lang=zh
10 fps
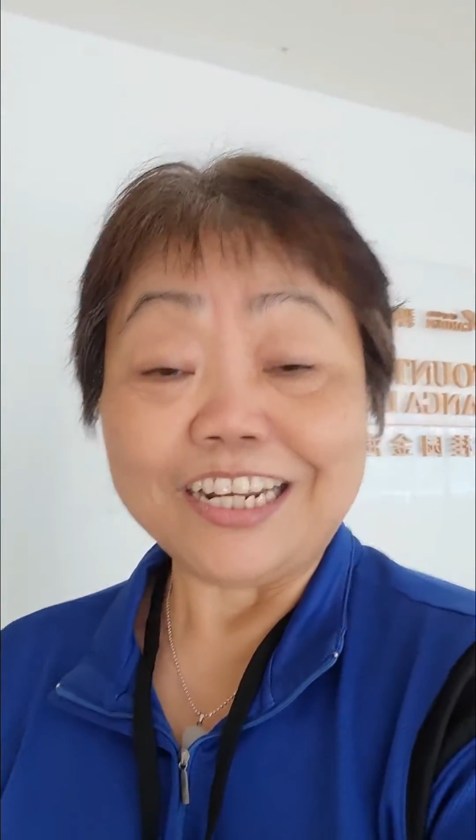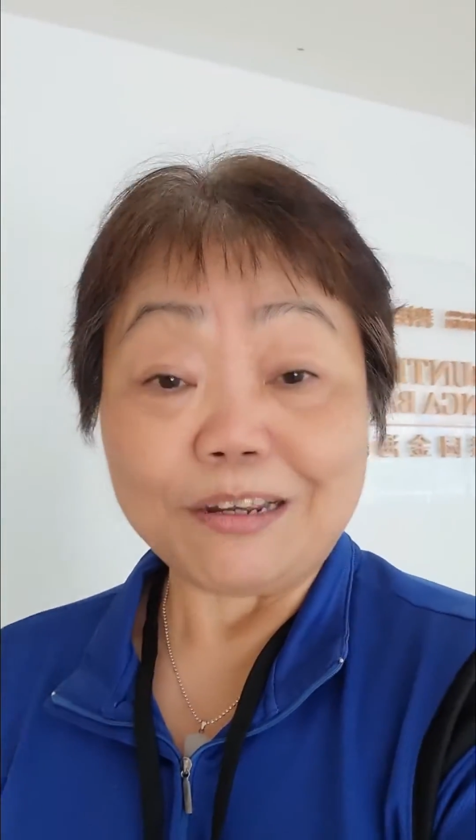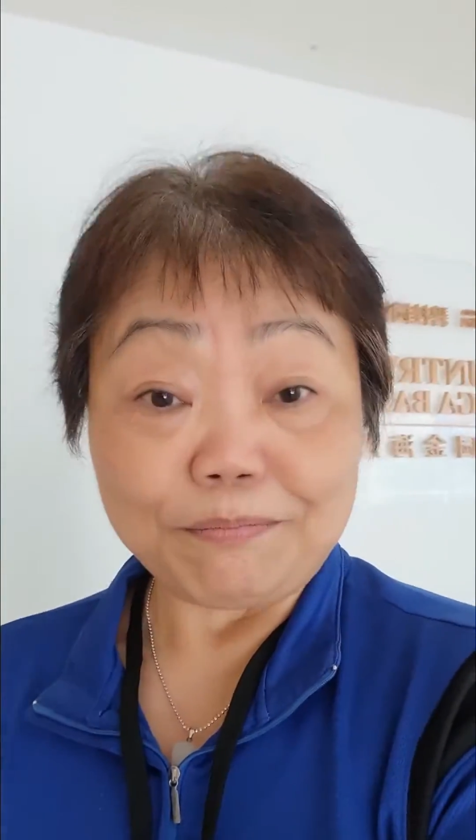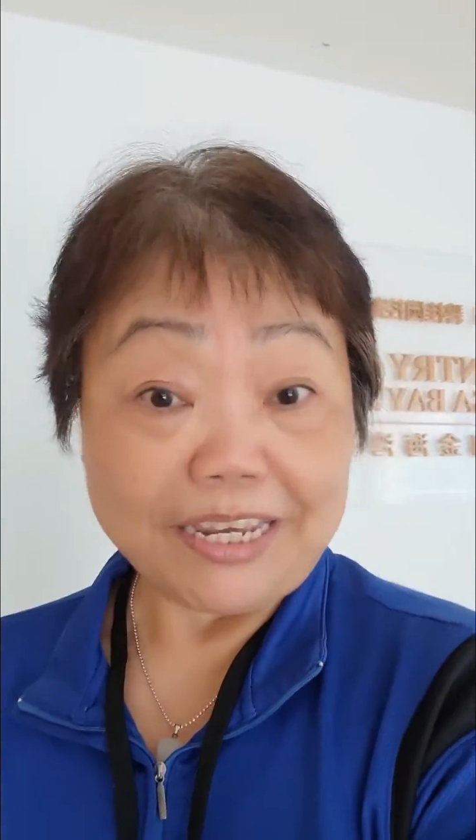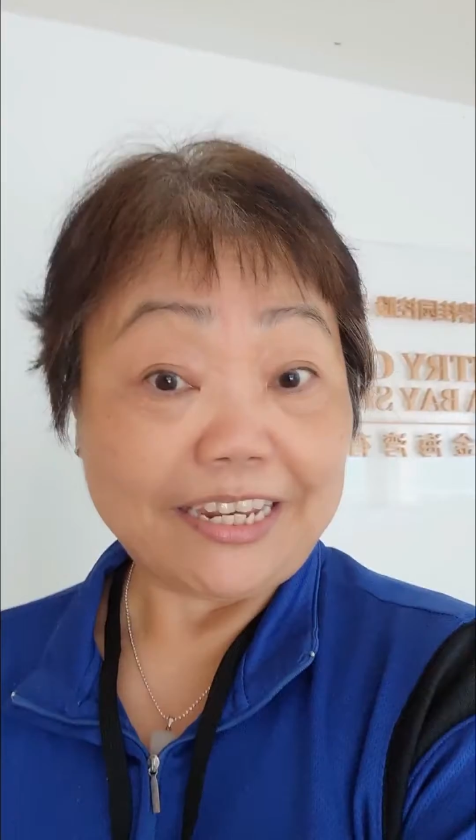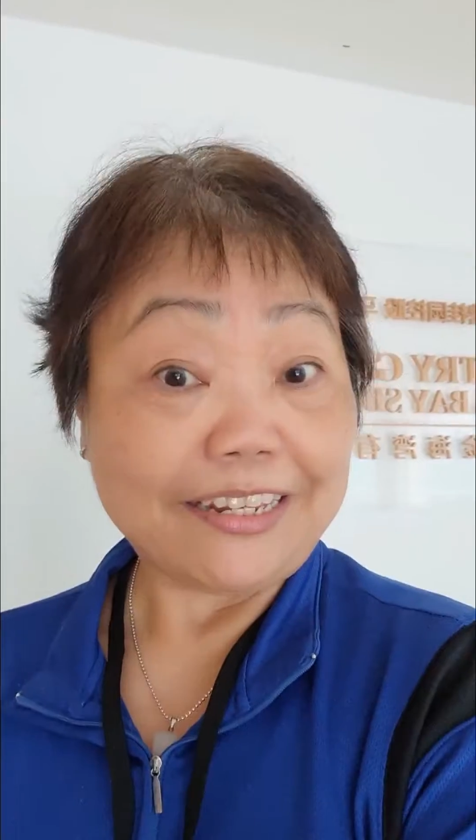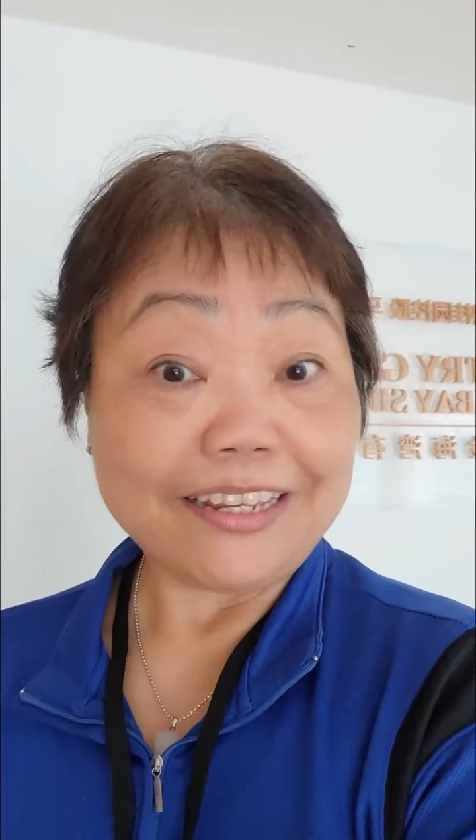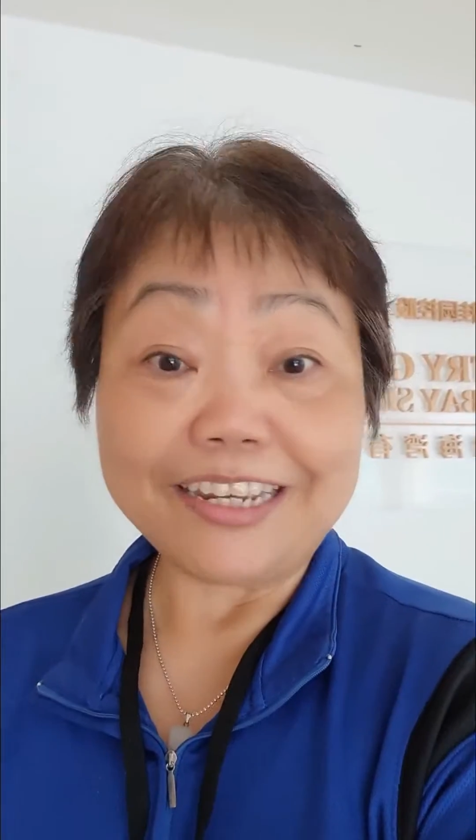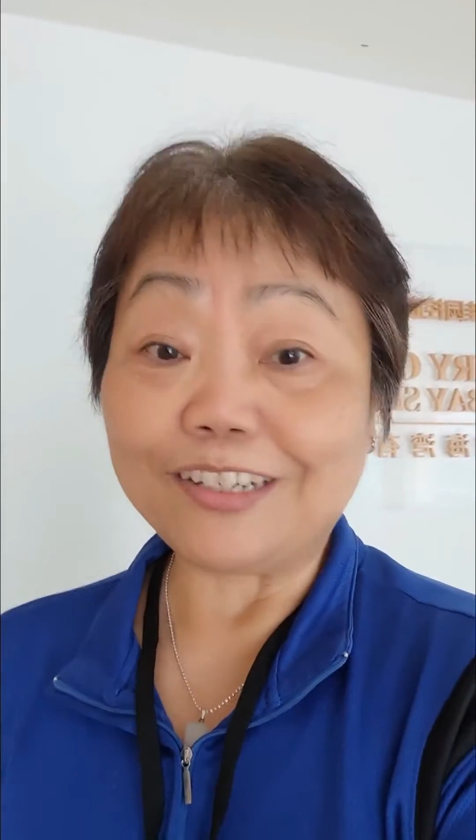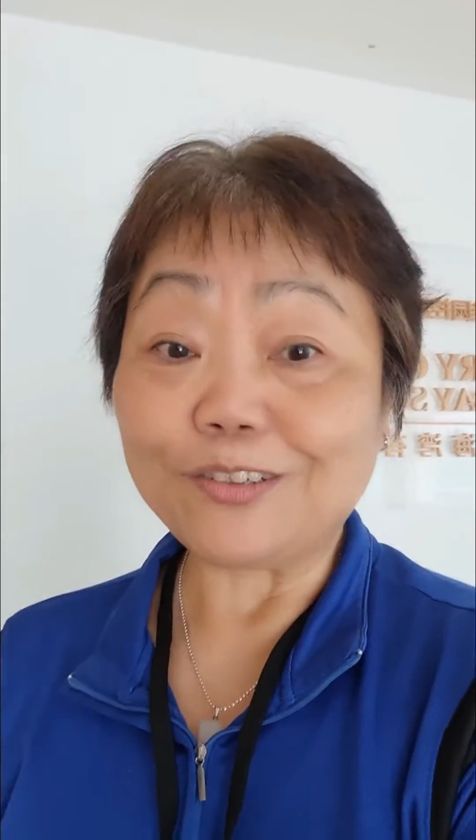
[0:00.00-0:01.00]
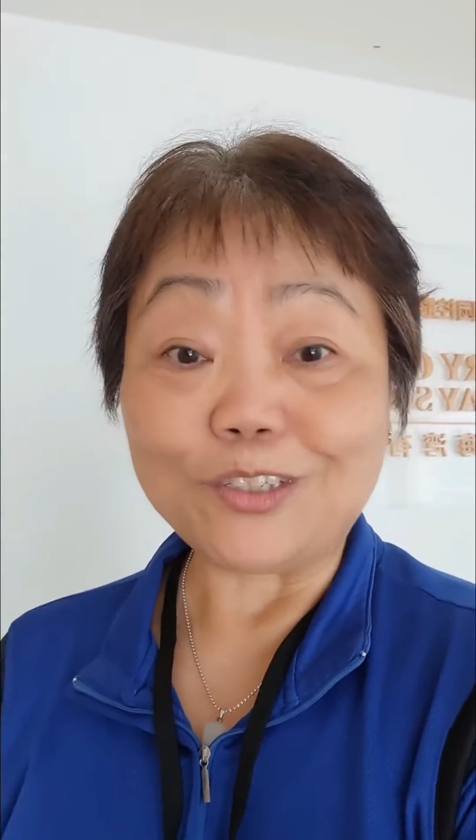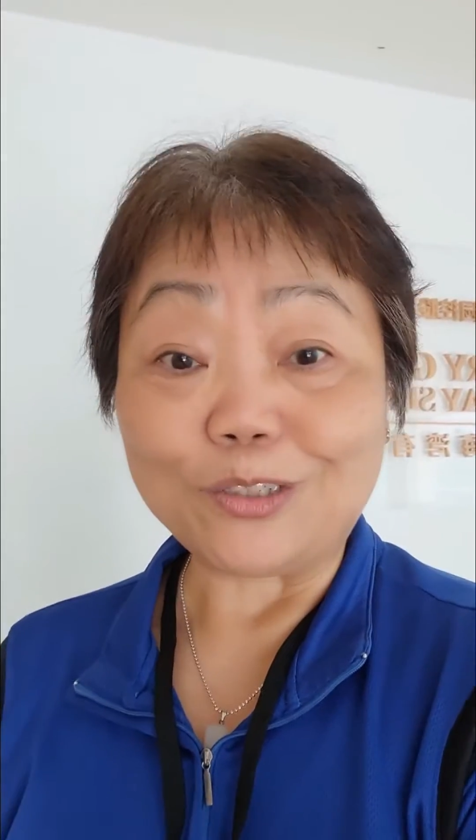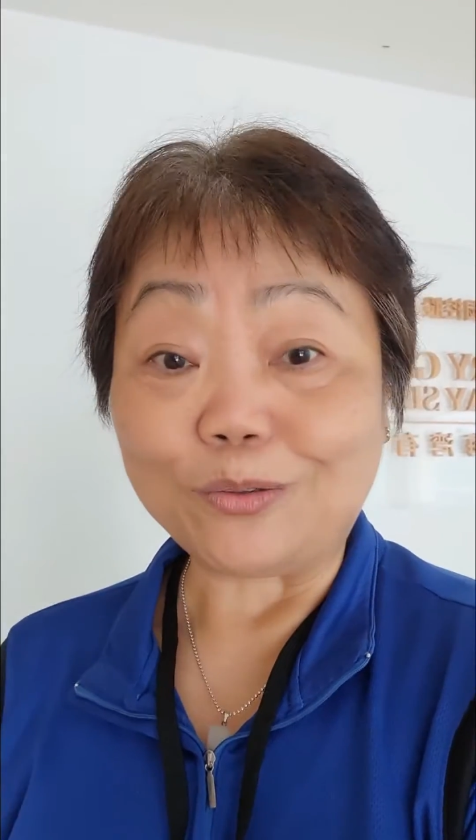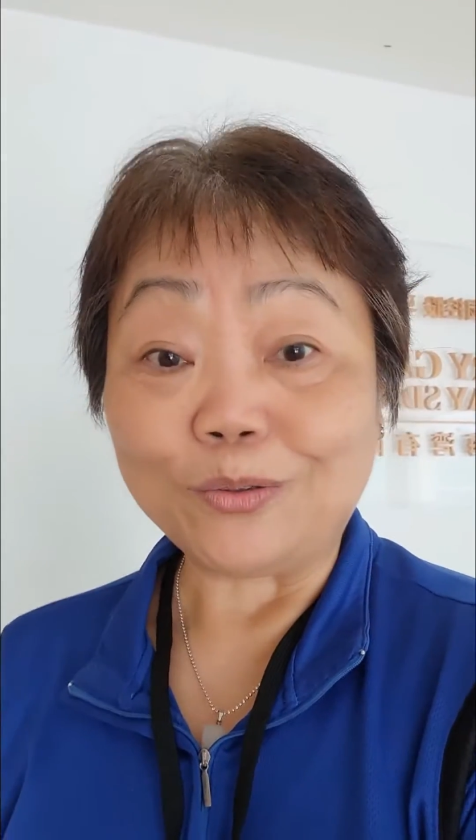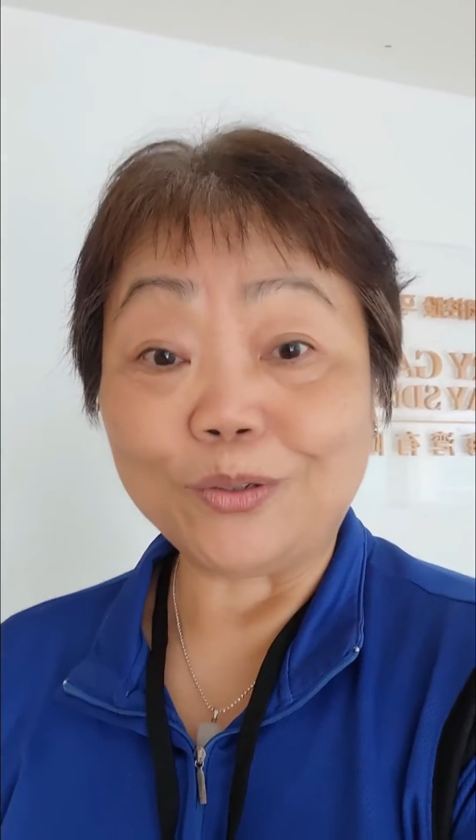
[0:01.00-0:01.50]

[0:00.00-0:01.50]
每天都有。